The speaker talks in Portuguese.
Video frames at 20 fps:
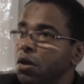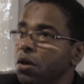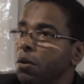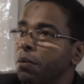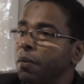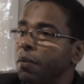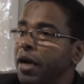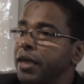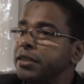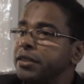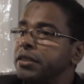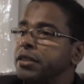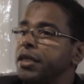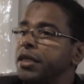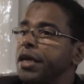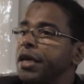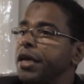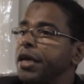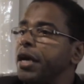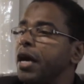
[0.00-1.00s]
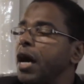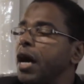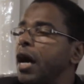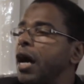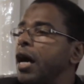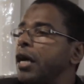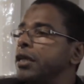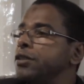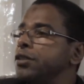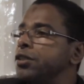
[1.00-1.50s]
mas que
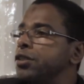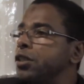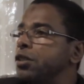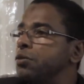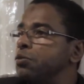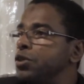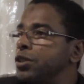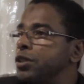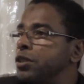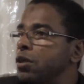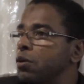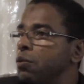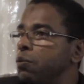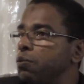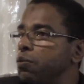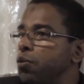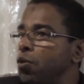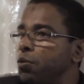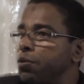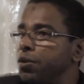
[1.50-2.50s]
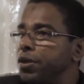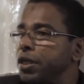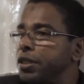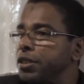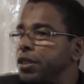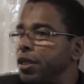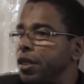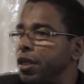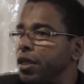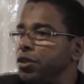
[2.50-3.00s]
a distribuição pública
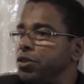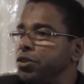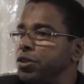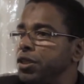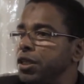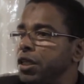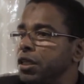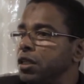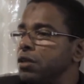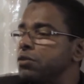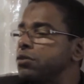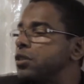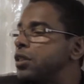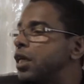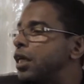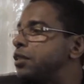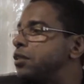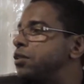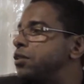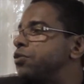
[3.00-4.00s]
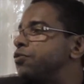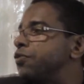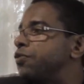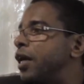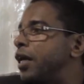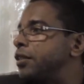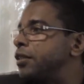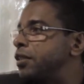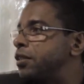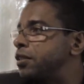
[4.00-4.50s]
de energia não
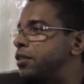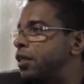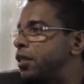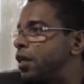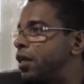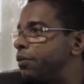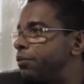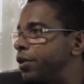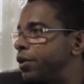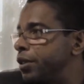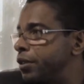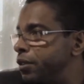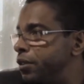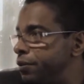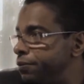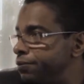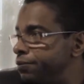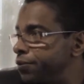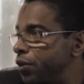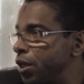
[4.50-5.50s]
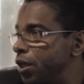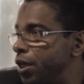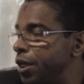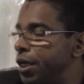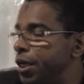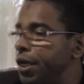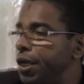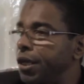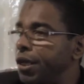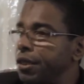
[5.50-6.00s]
satisfaz essa demanda.
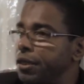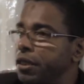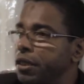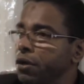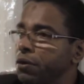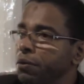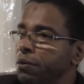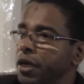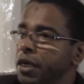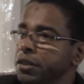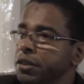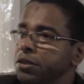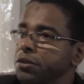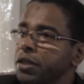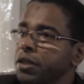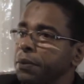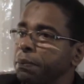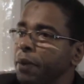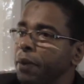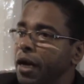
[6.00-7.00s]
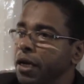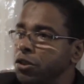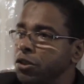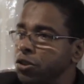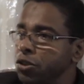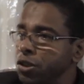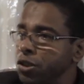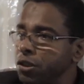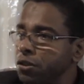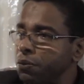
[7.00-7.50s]
Então o Brasil está
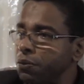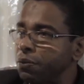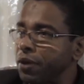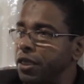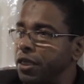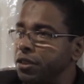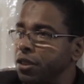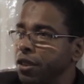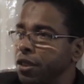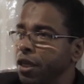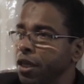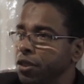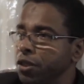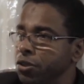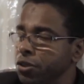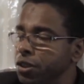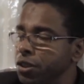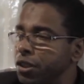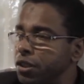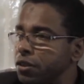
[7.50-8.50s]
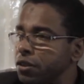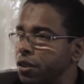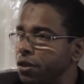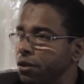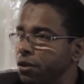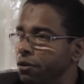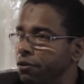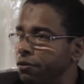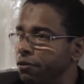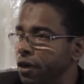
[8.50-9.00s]
partindo para as energias
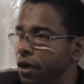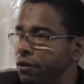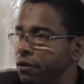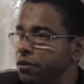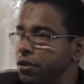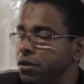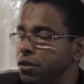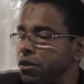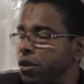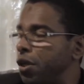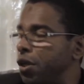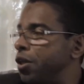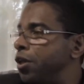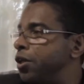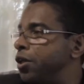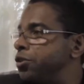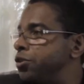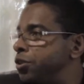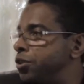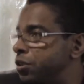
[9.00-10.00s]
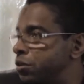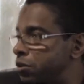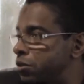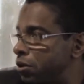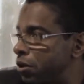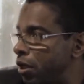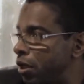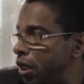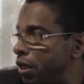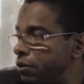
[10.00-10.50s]
renováveis, que é energia
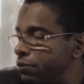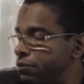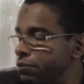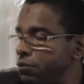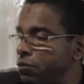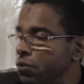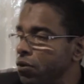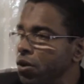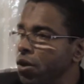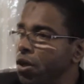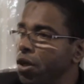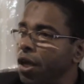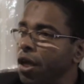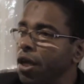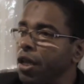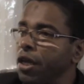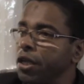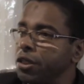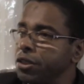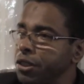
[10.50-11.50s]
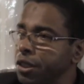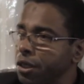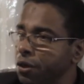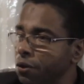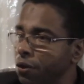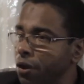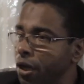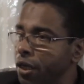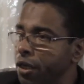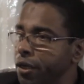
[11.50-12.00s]
solar, energia
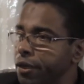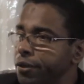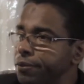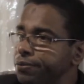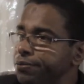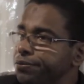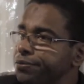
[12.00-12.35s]
eólica